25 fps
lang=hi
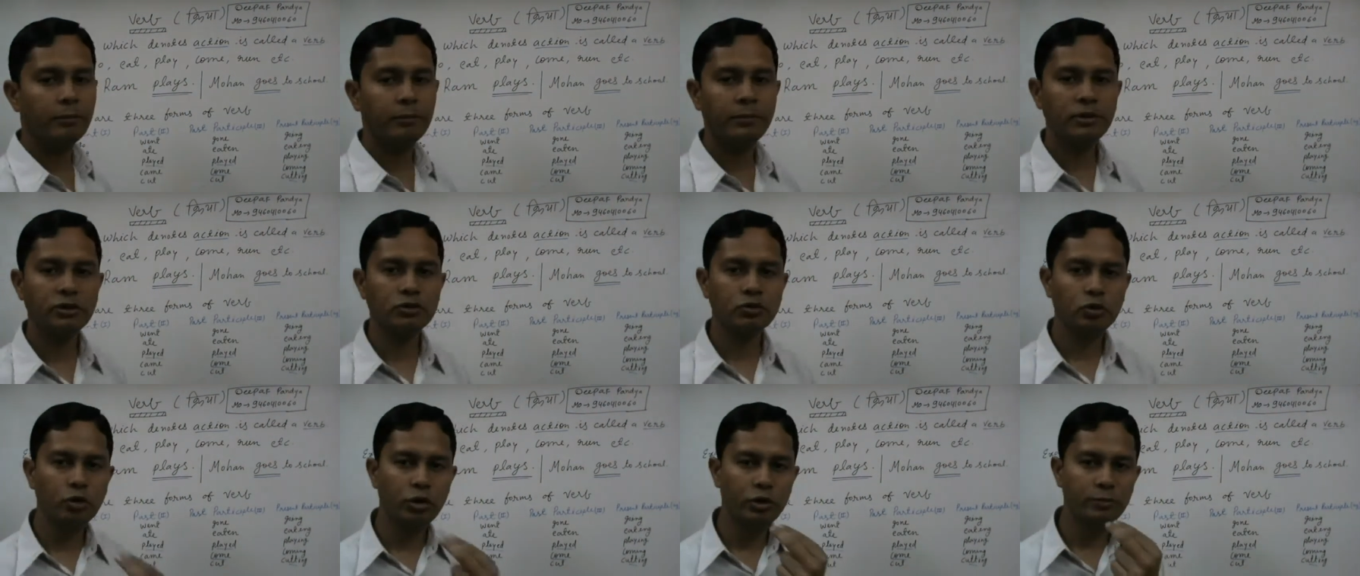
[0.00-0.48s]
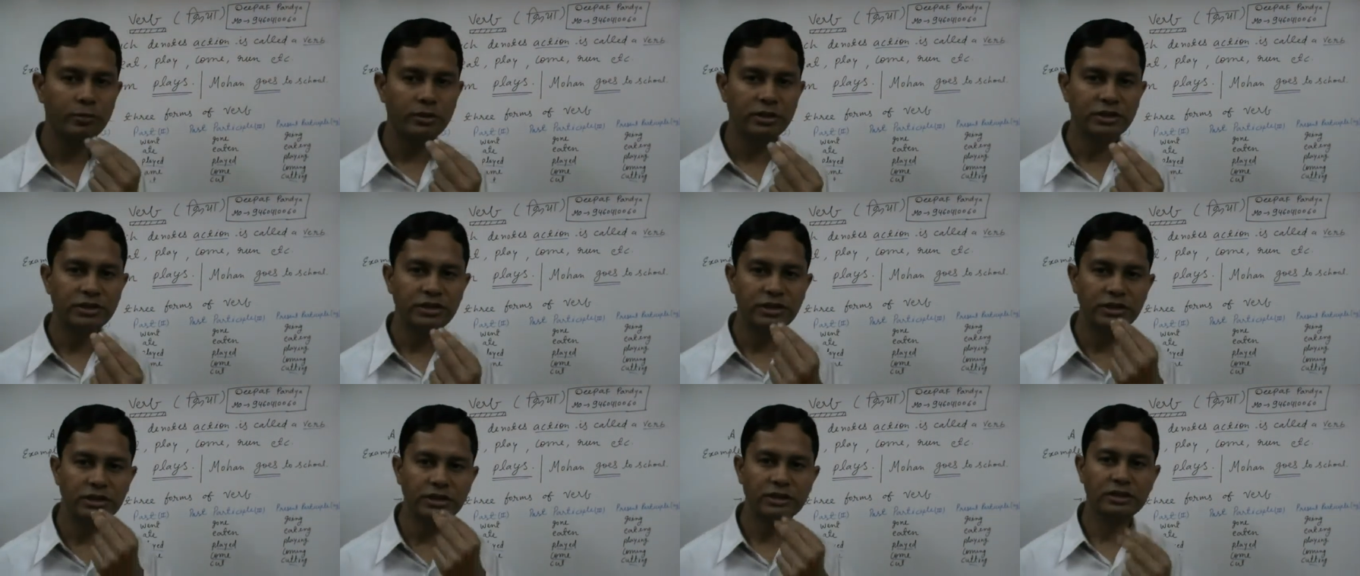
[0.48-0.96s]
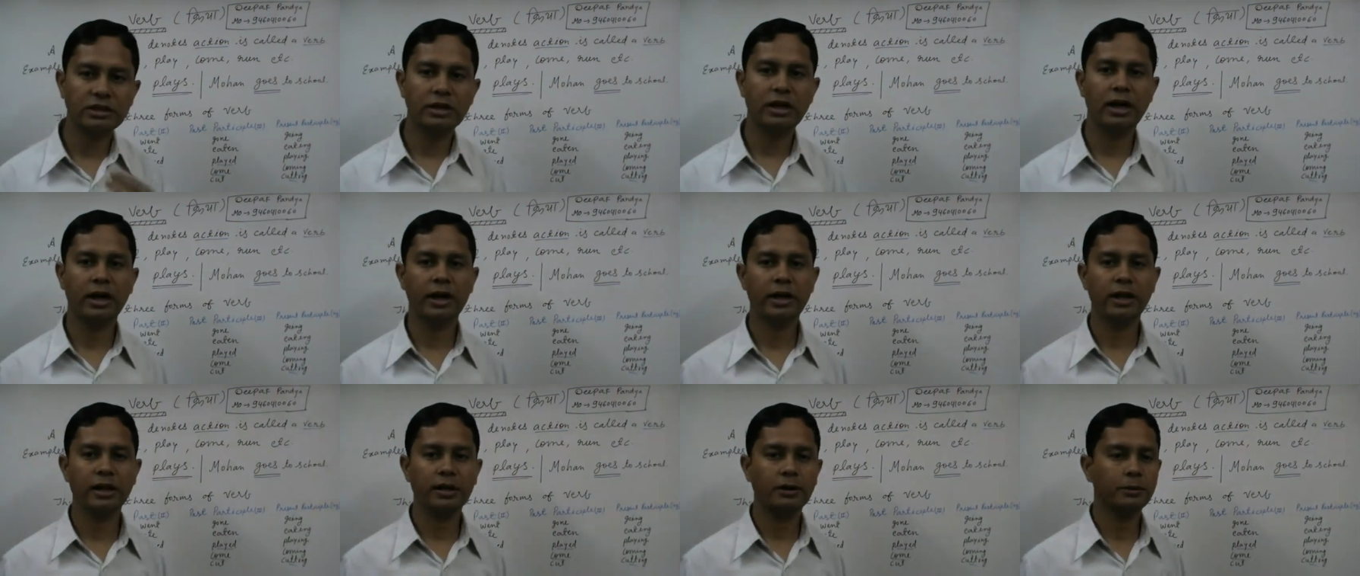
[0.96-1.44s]
मीन्स कोई भी चीज
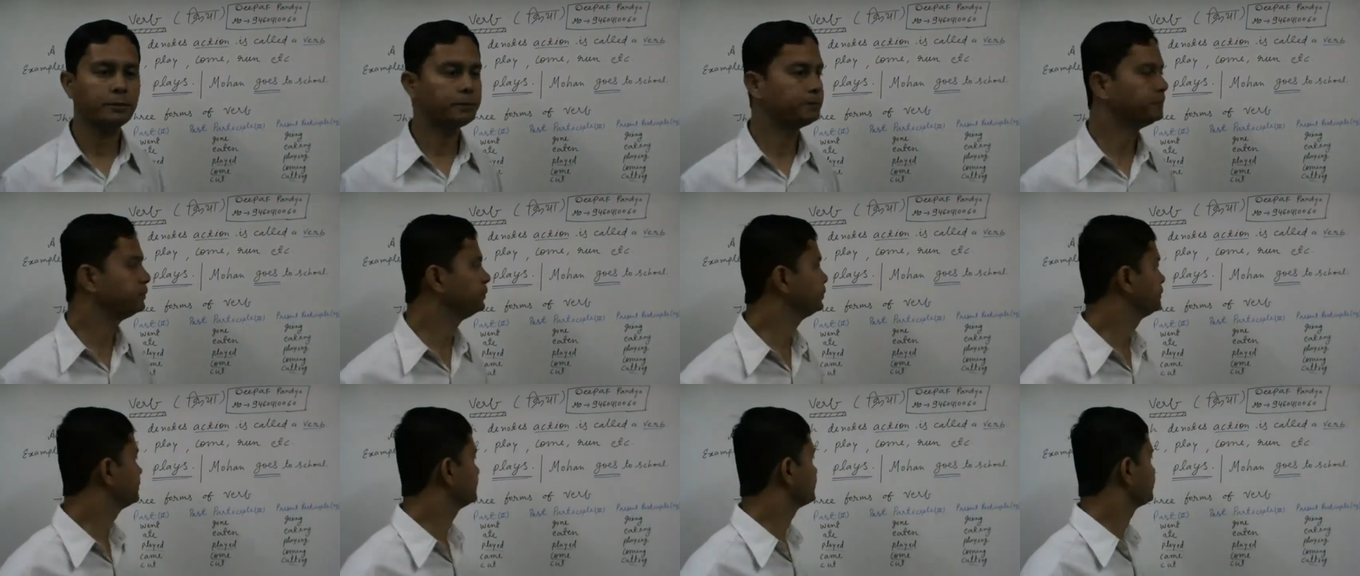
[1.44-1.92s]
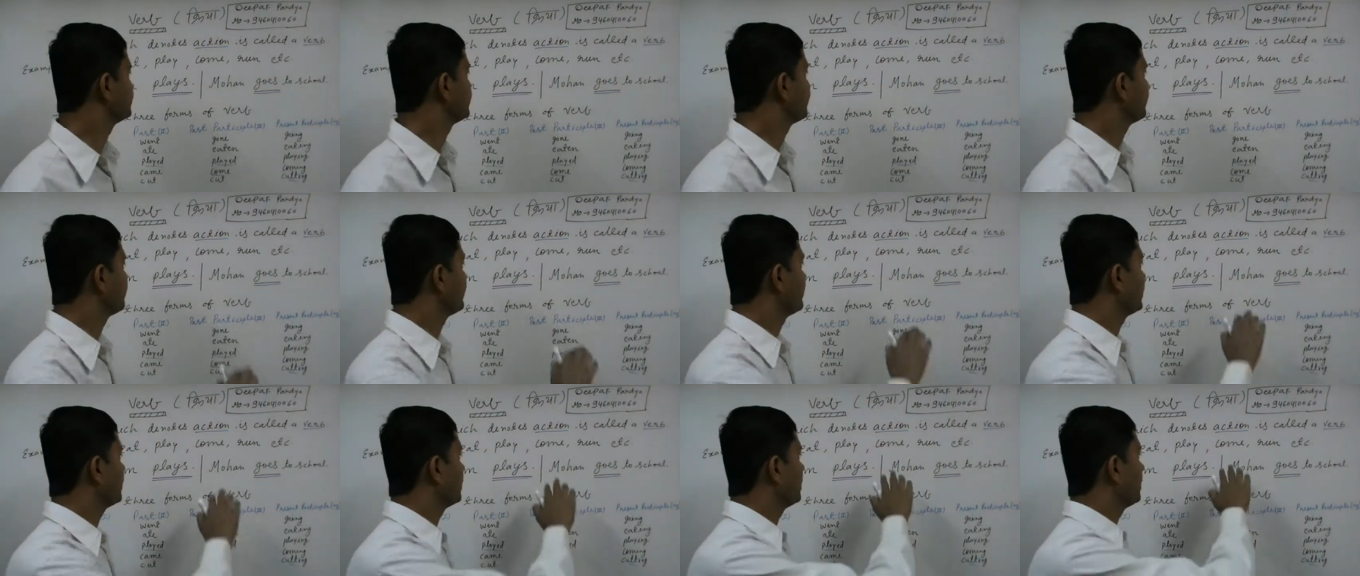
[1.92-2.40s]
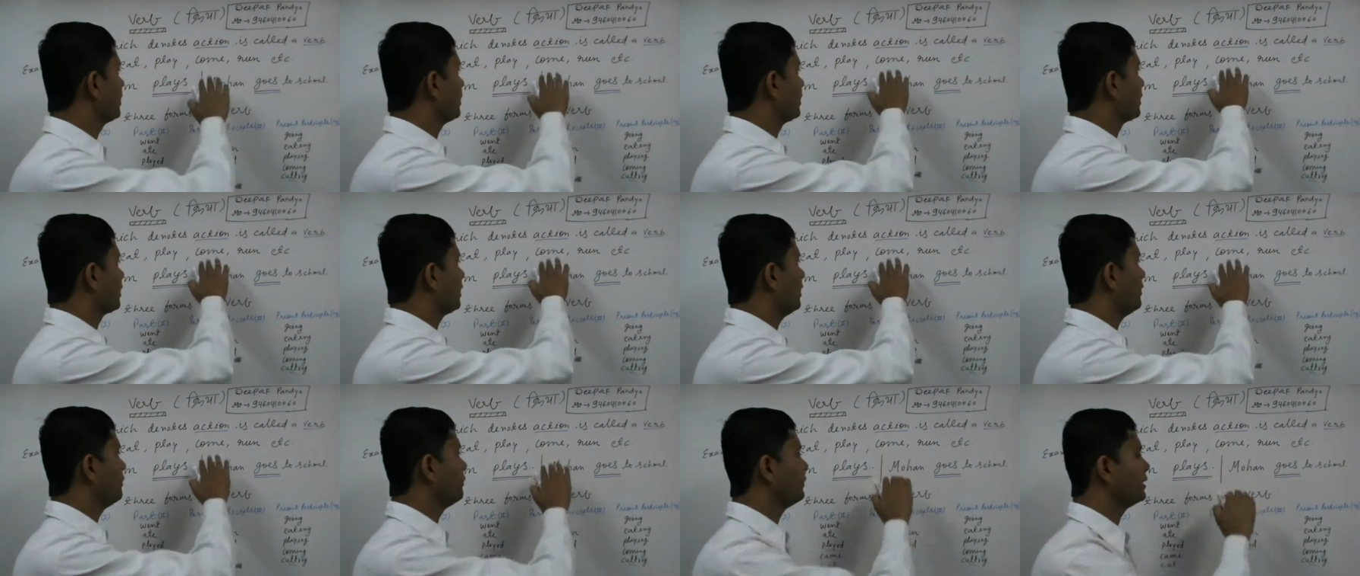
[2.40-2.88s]
खाना
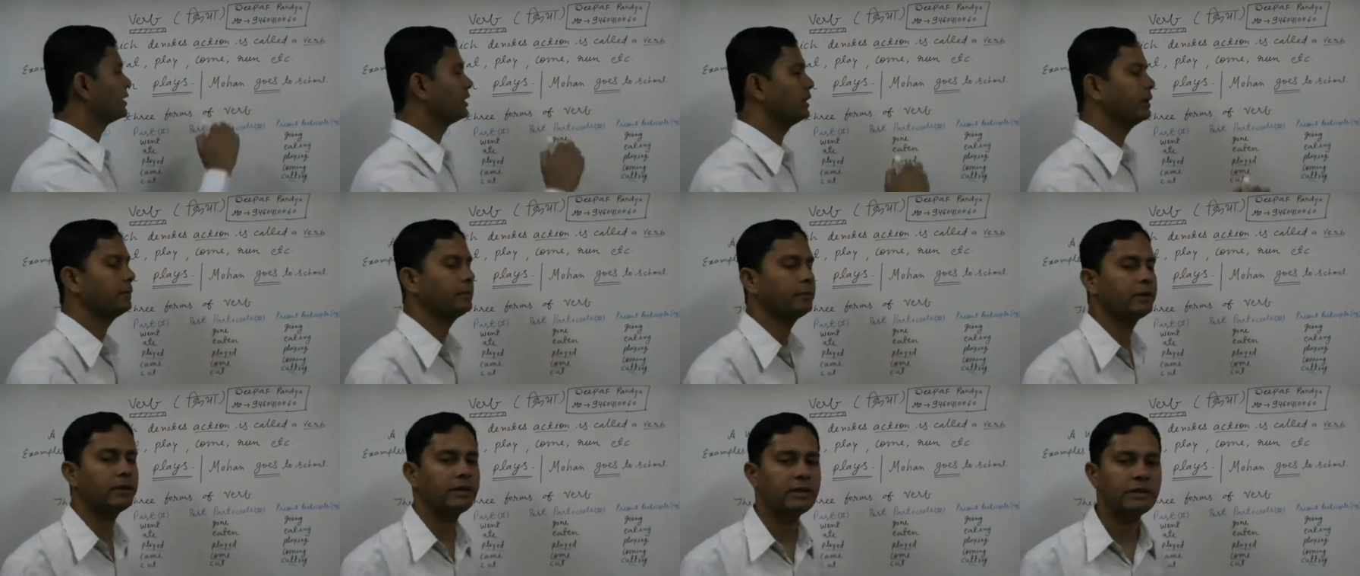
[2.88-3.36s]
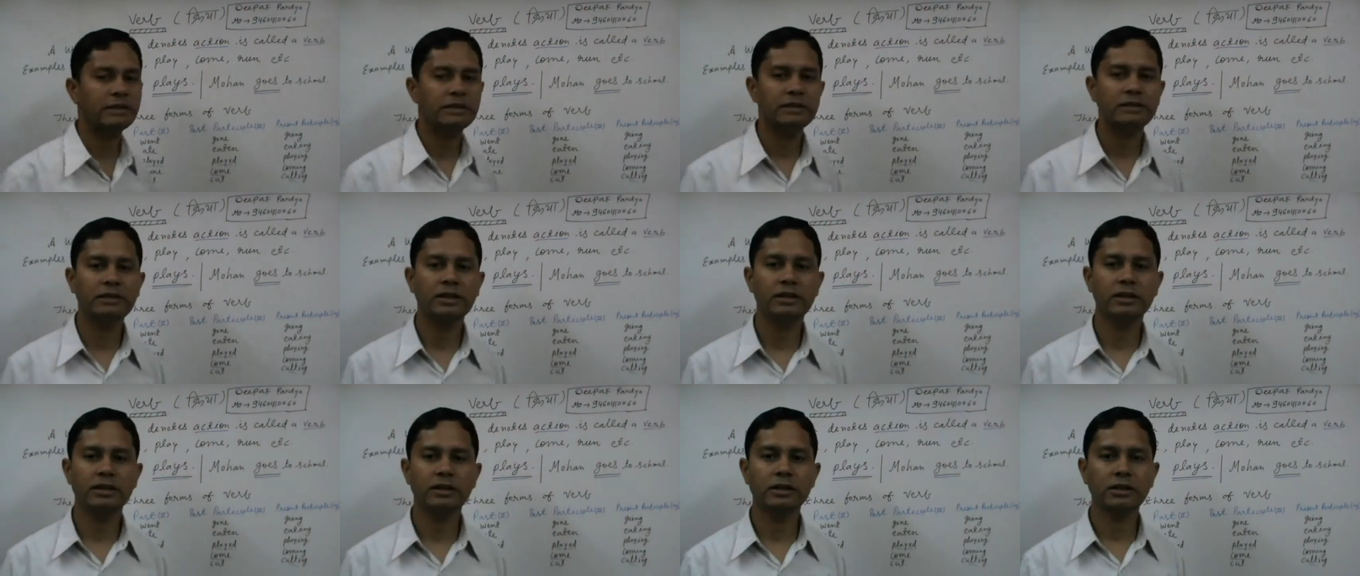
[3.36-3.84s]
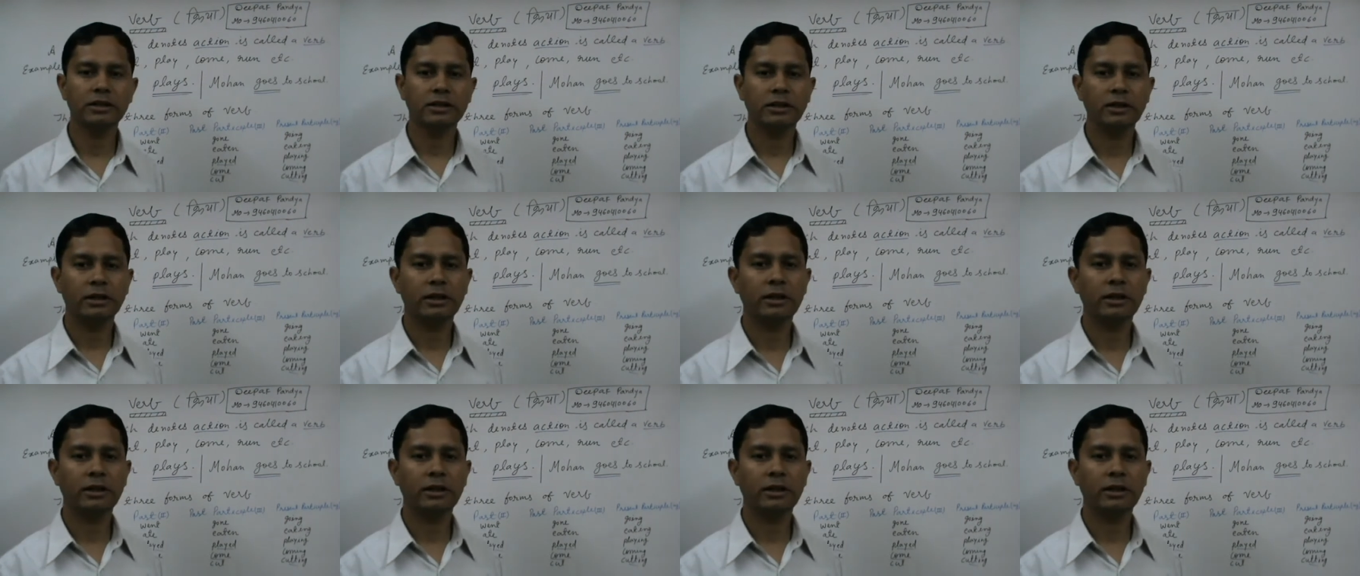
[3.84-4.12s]
कम मतलब किसी जगह